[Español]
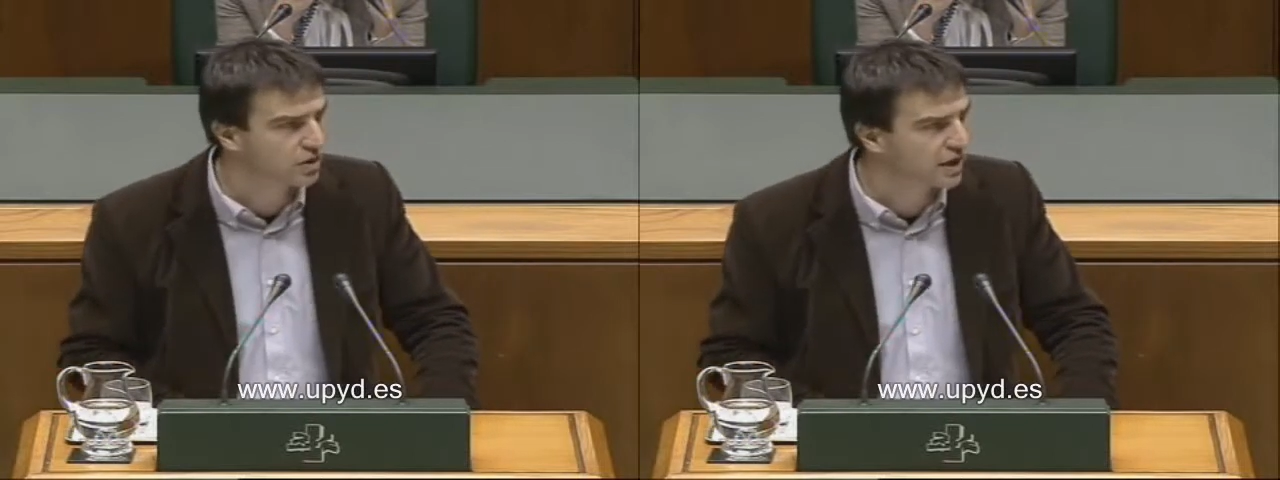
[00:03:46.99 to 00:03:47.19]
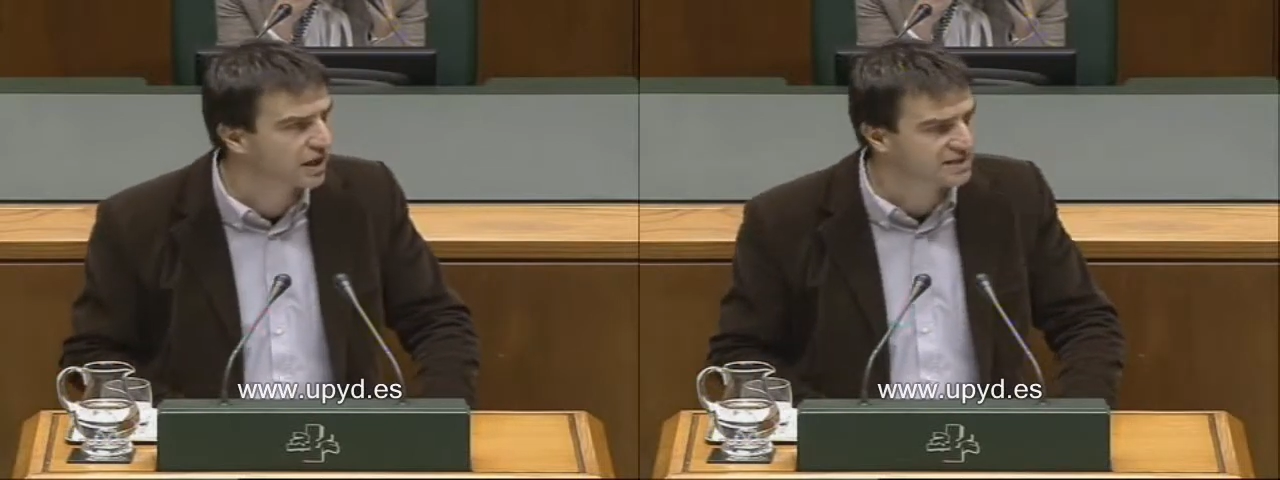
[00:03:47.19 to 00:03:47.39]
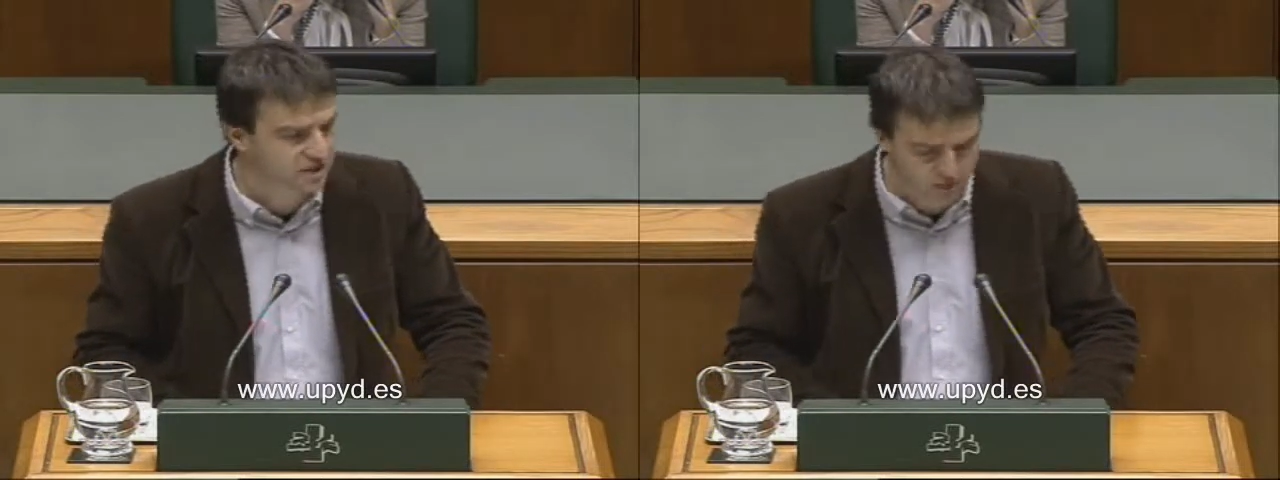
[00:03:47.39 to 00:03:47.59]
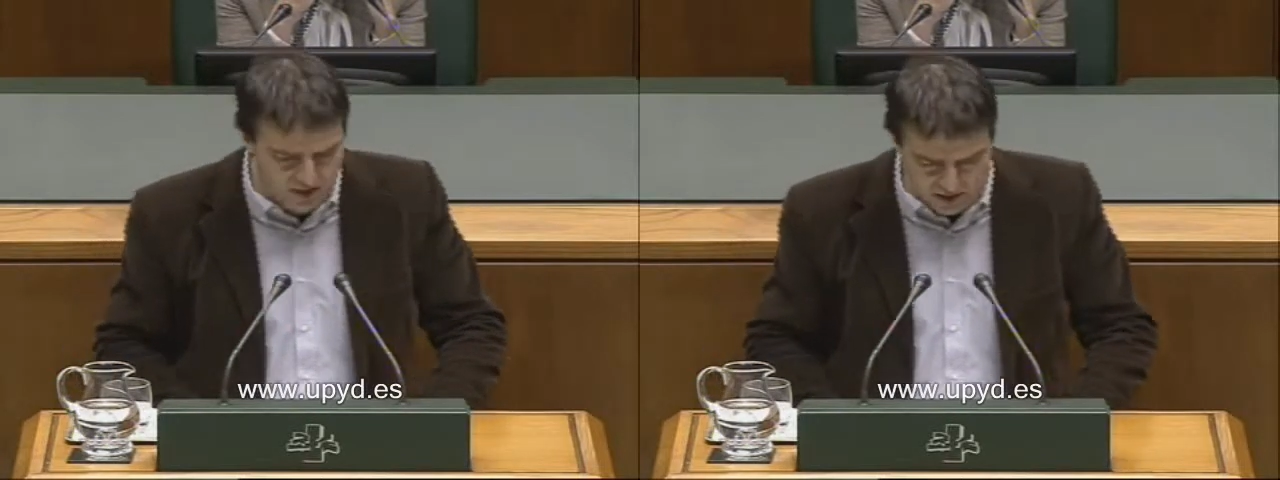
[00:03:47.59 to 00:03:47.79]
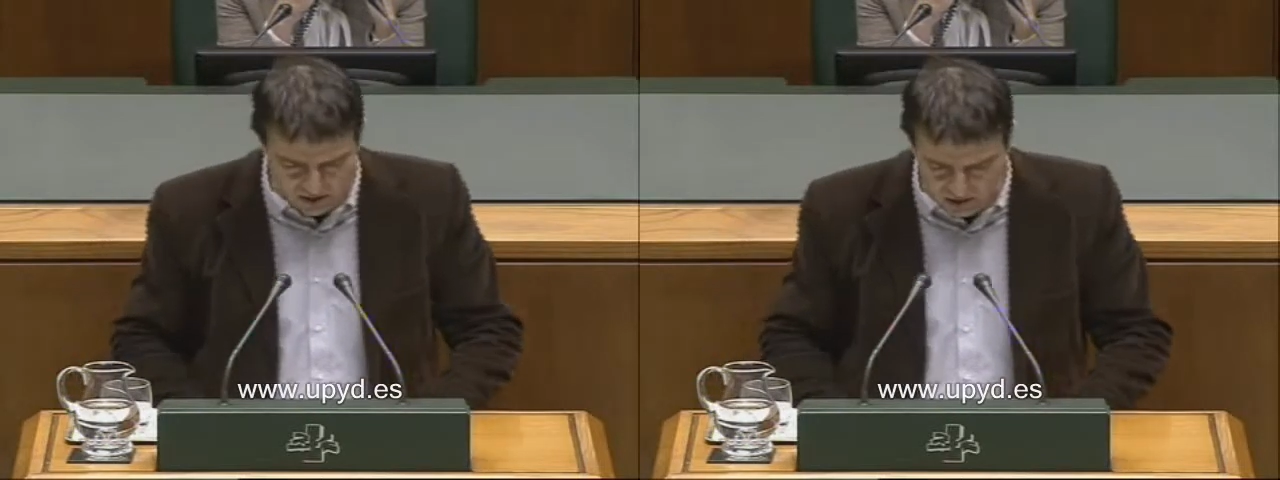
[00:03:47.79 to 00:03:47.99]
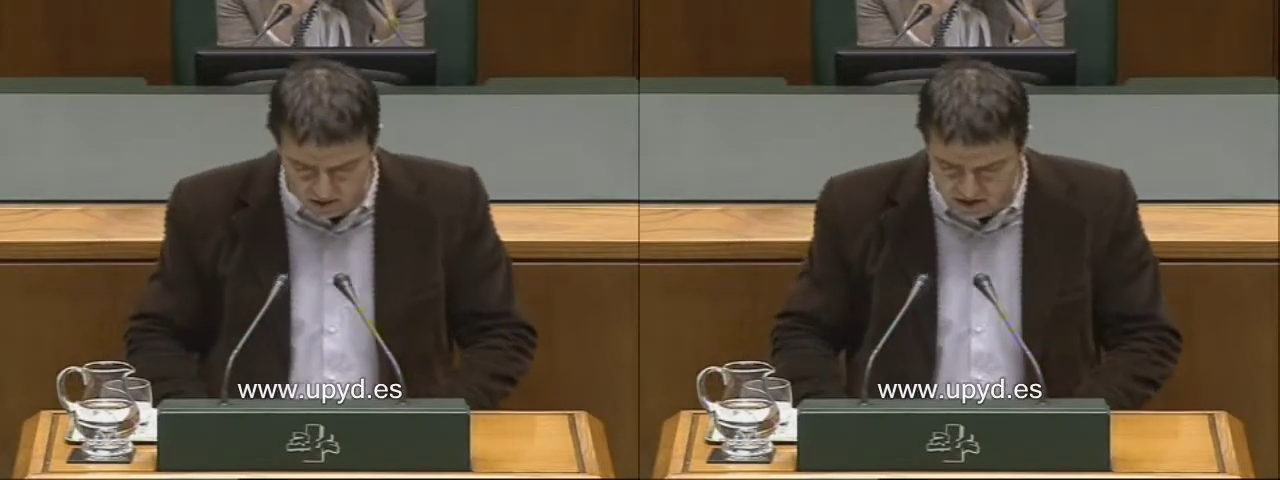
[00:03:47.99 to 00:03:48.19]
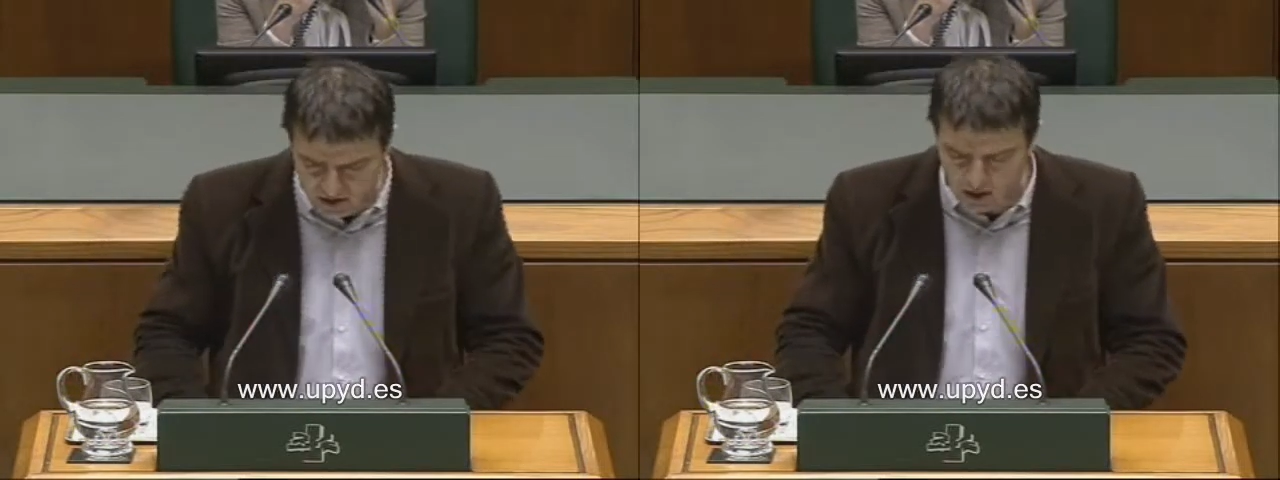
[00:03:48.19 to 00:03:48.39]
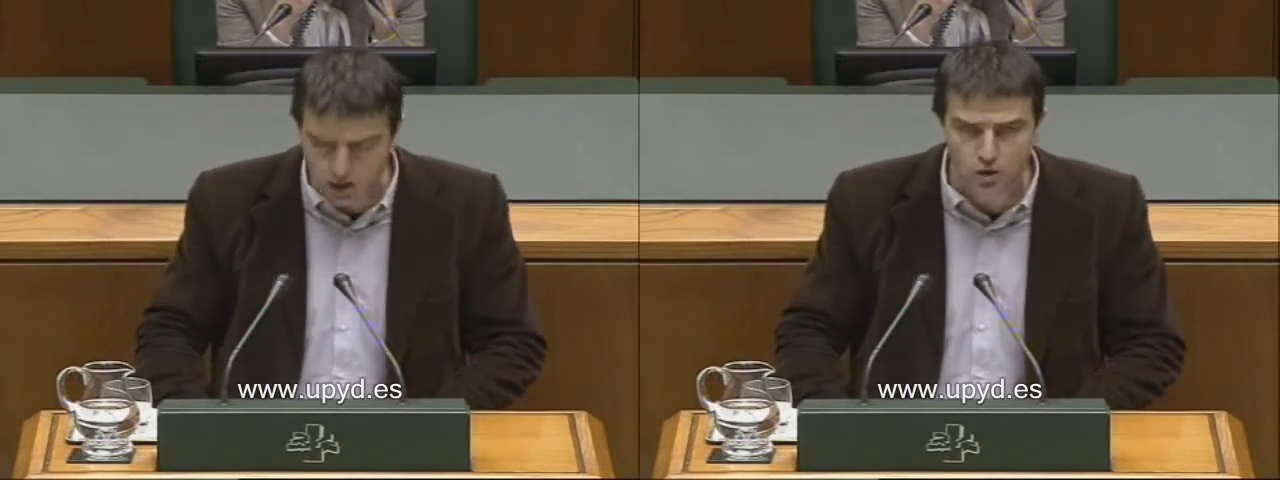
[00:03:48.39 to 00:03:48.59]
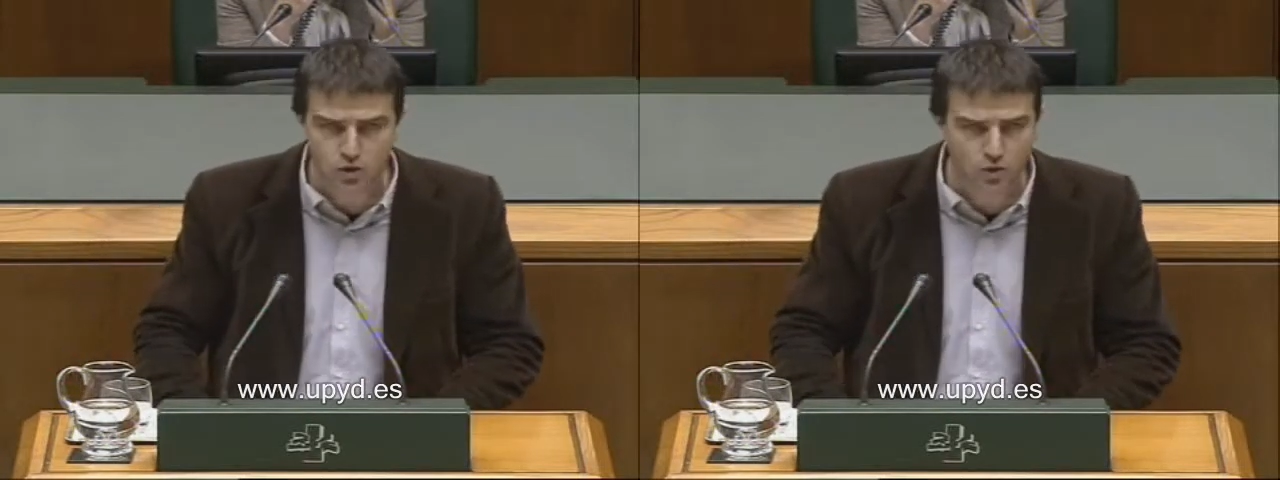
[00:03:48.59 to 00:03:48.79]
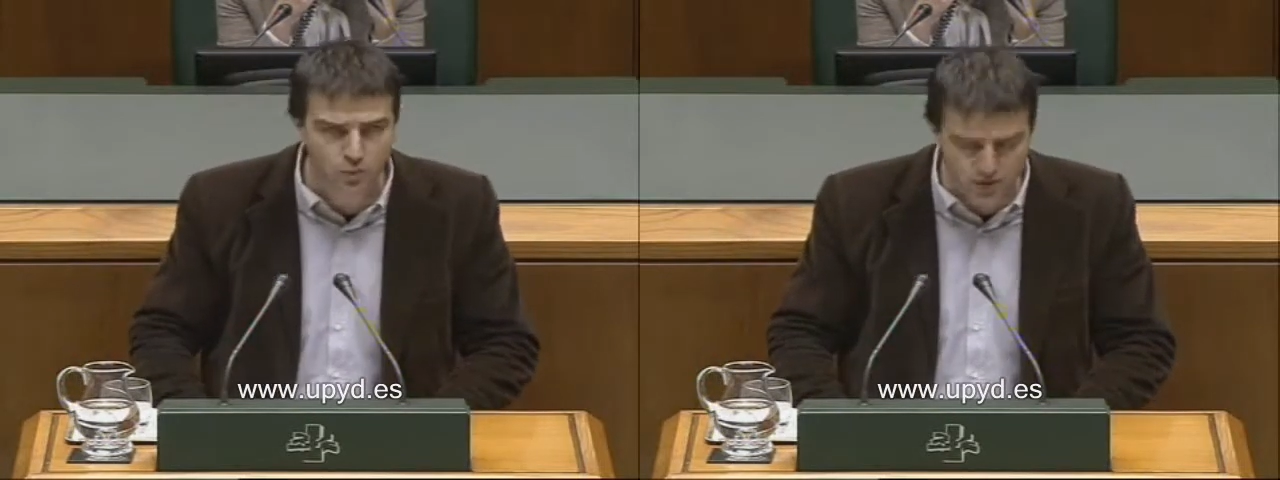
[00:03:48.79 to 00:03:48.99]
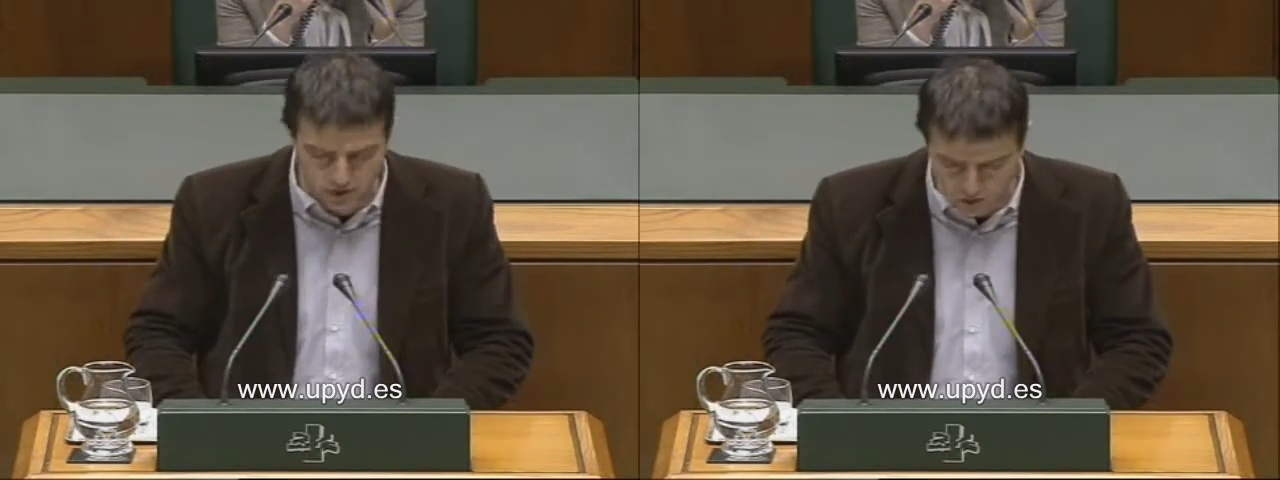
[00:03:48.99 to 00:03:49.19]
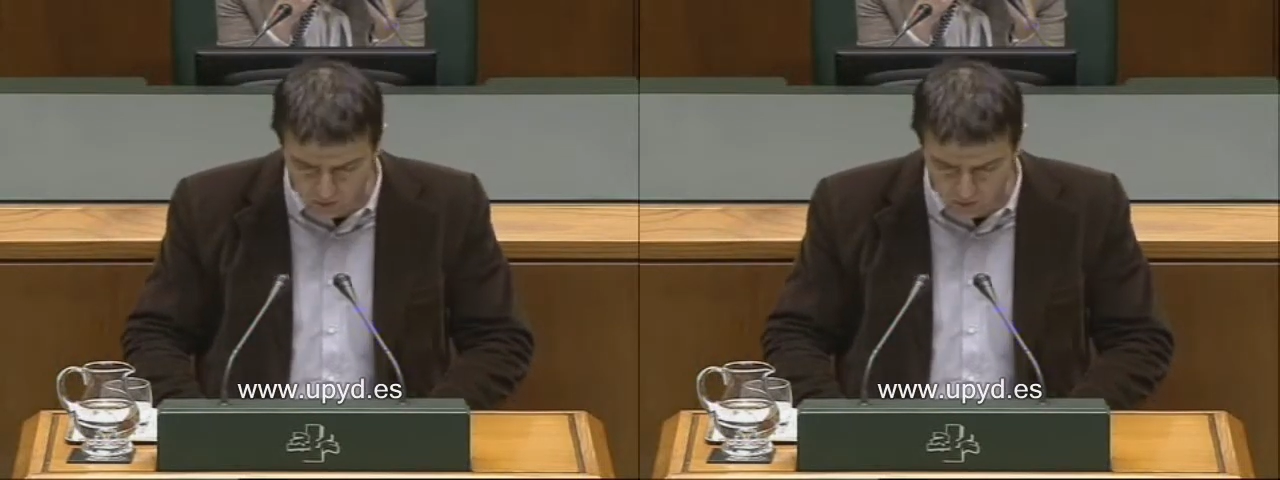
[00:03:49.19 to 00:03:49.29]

Las administraciones no pueden comprar